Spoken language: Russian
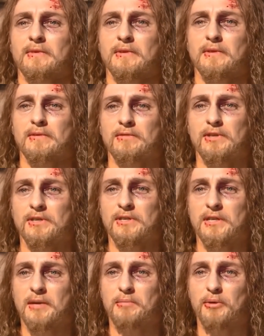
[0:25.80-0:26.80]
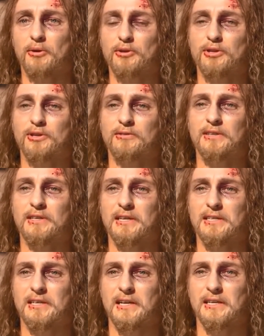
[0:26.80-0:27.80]
В числе прочего я
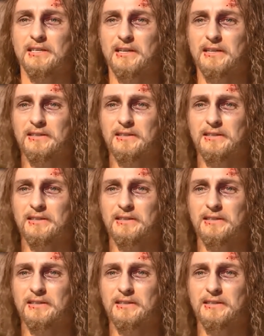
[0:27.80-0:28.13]
сказал